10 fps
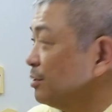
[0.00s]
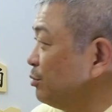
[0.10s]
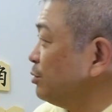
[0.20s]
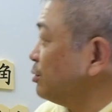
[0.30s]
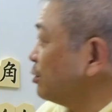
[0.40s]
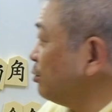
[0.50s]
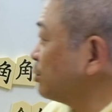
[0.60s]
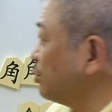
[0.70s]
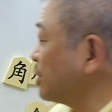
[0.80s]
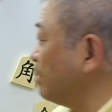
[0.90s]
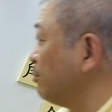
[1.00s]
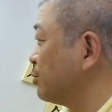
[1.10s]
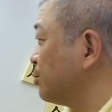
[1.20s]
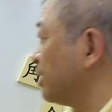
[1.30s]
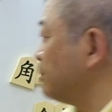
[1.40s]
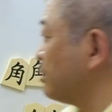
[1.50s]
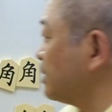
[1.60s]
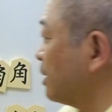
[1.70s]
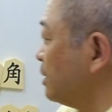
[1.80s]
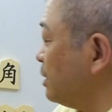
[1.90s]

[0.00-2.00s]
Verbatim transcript: という、今日その3問を紹介しますが、